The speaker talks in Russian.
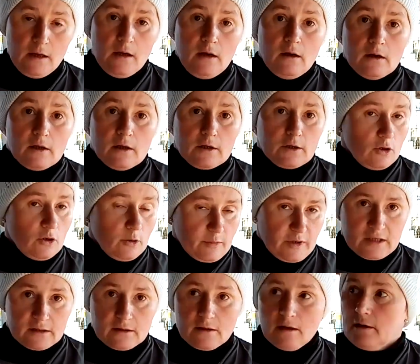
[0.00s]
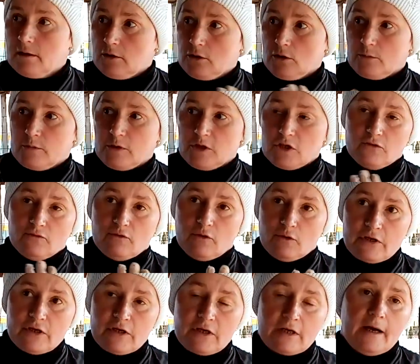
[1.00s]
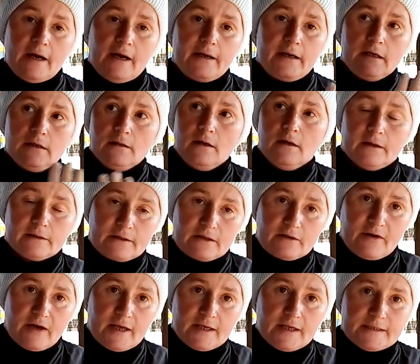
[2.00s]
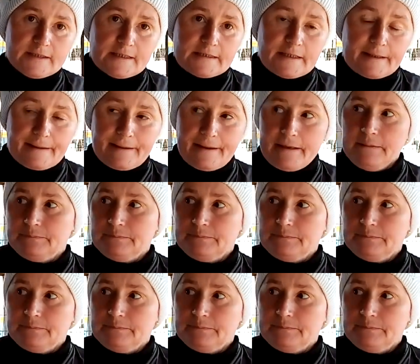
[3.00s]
Днем нет, днем ничего не горит, открывается сарай.